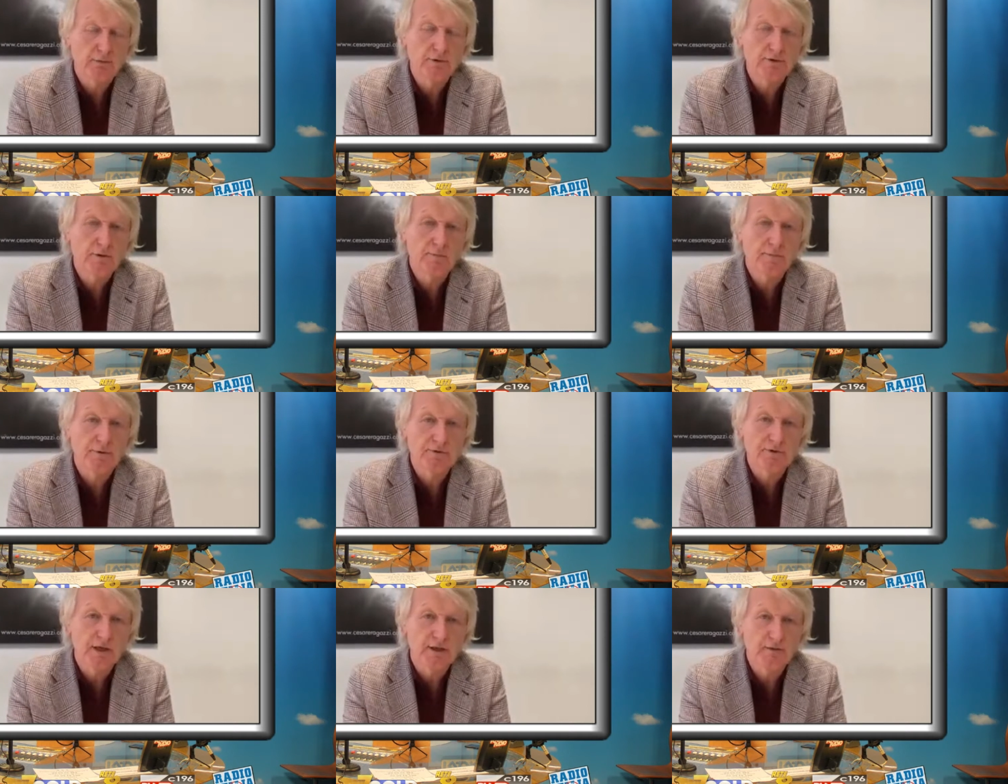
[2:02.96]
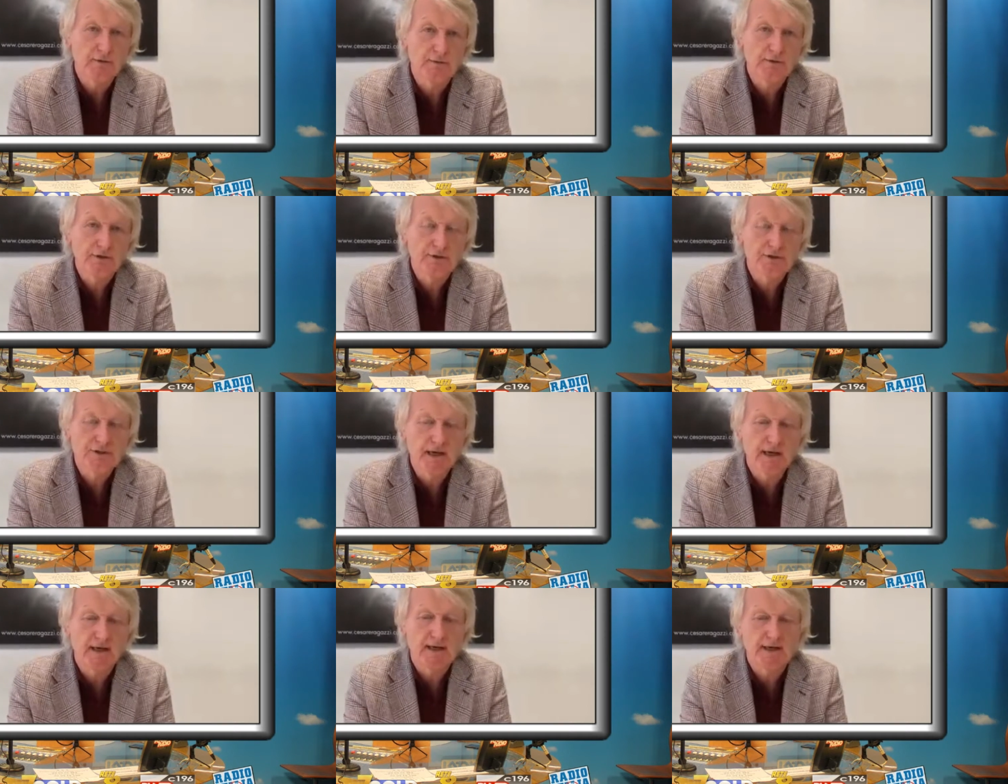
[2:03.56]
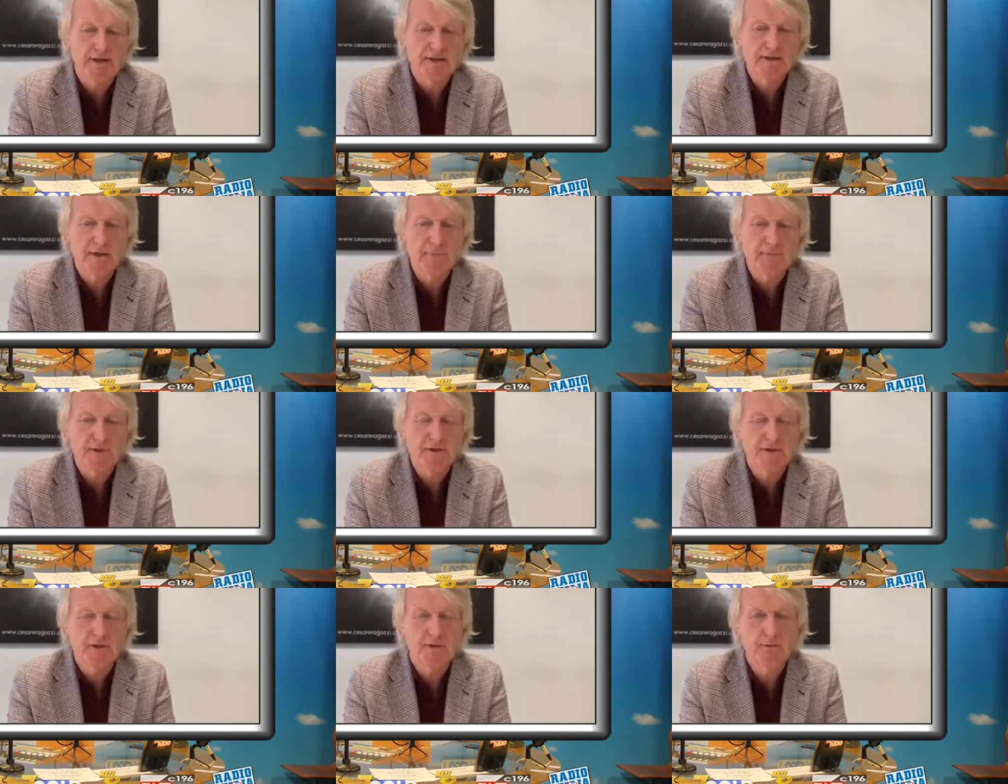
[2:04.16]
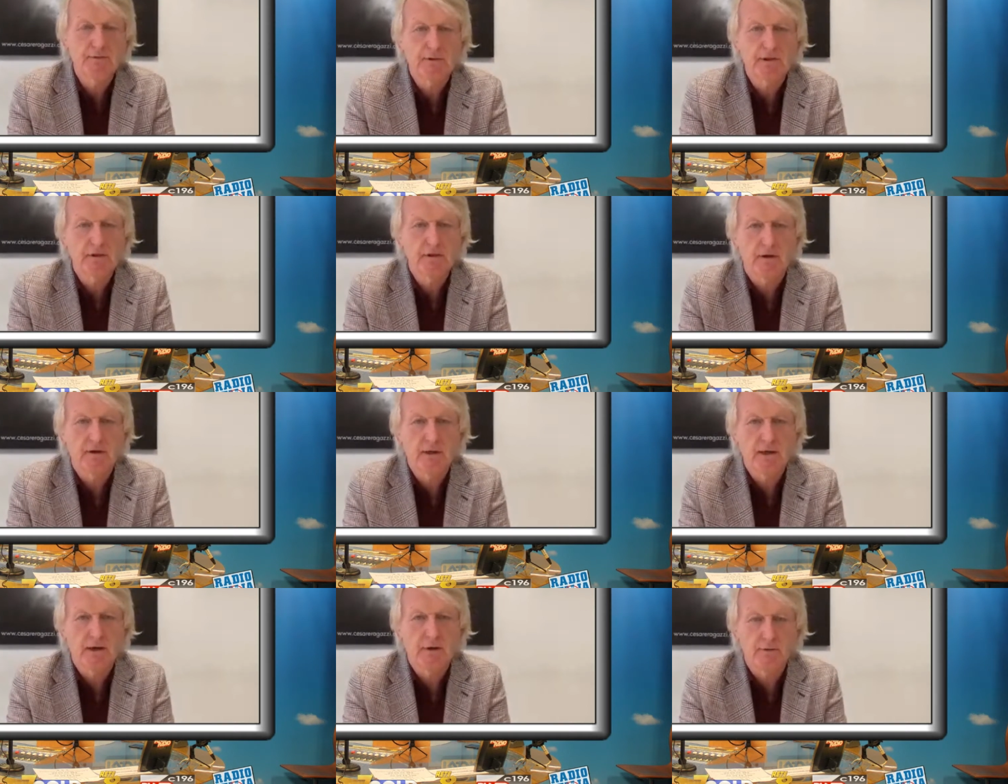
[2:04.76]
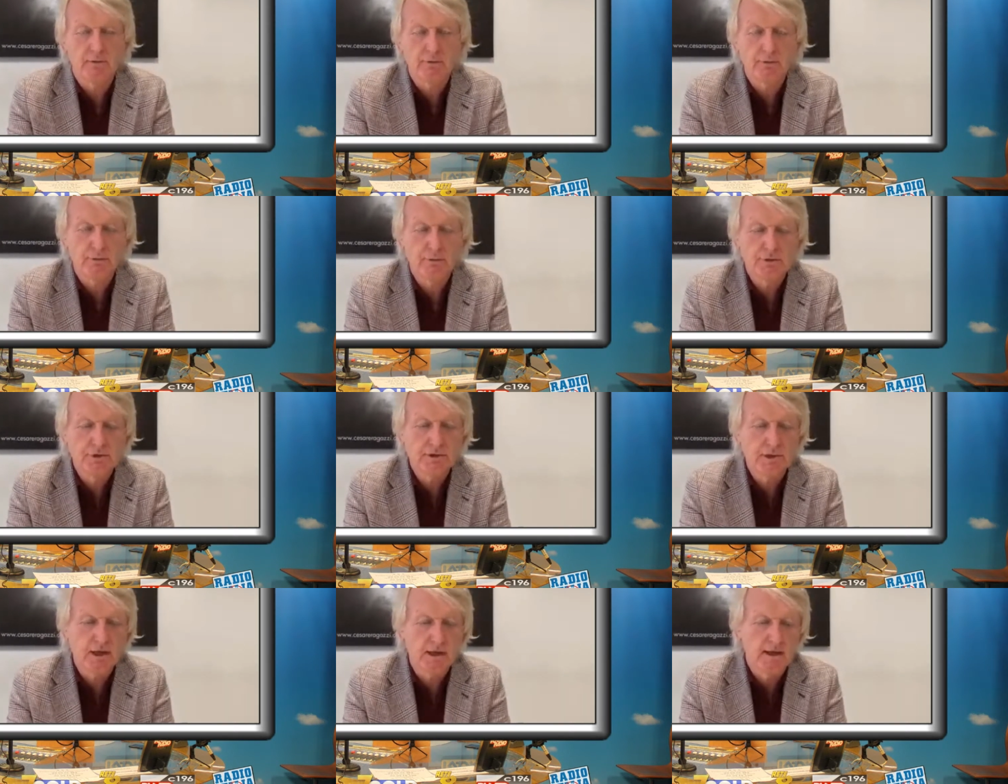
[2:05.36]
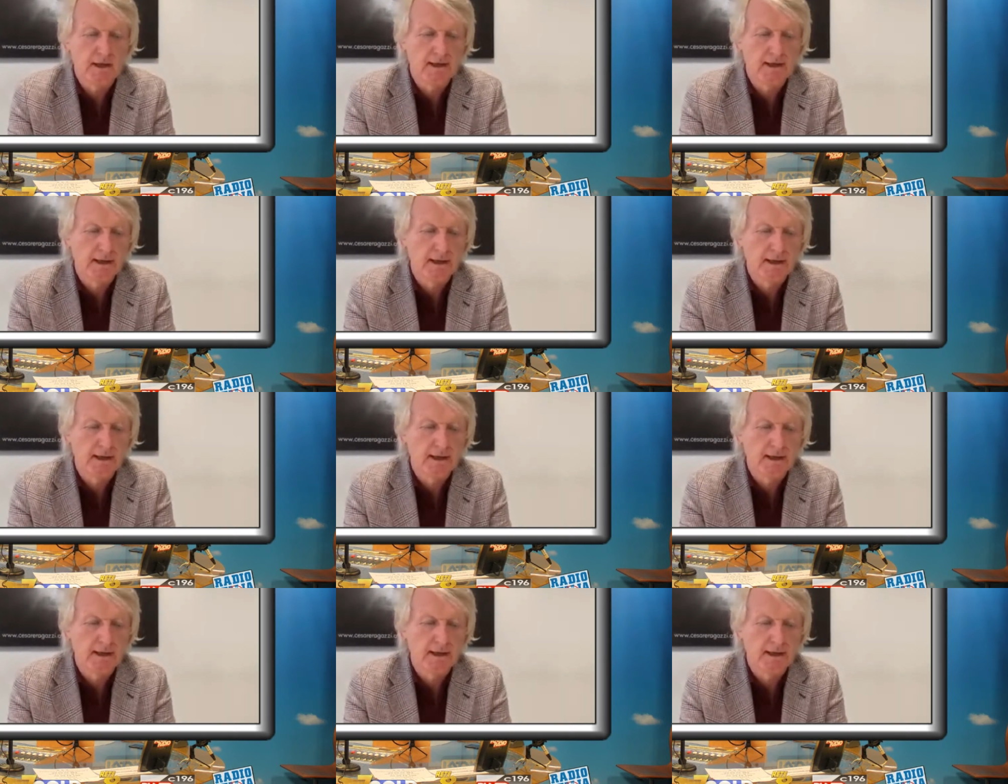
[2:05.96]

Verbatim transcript: questo progetto di ricerca Seno Salute Donna Onlus